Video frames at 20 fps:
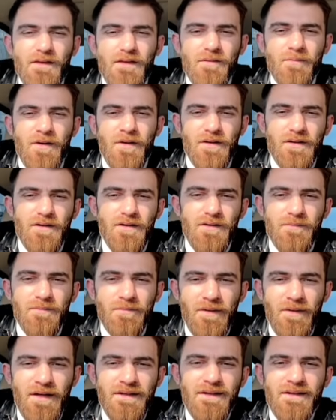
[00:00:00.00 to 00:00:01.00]
Bak
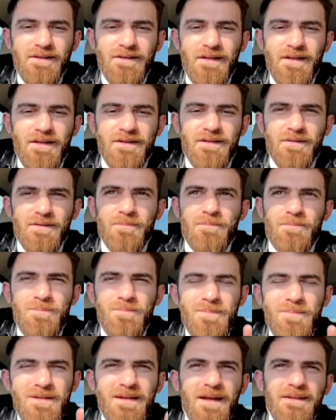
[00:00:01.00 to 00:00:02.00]
bana dediler ki
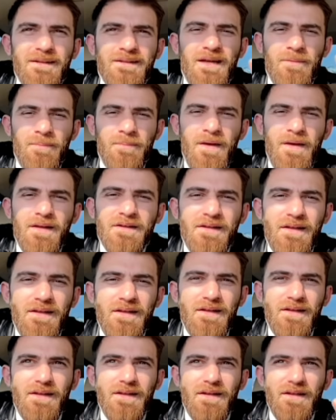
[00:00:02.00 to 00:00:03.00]
bir ay daha bekle
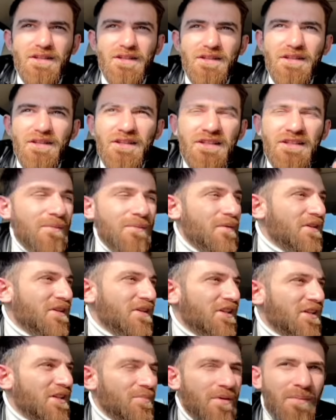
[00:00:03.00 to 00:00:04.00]

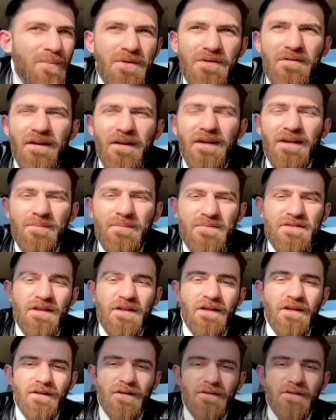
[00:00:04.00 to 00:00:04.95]
2021 verelim sana.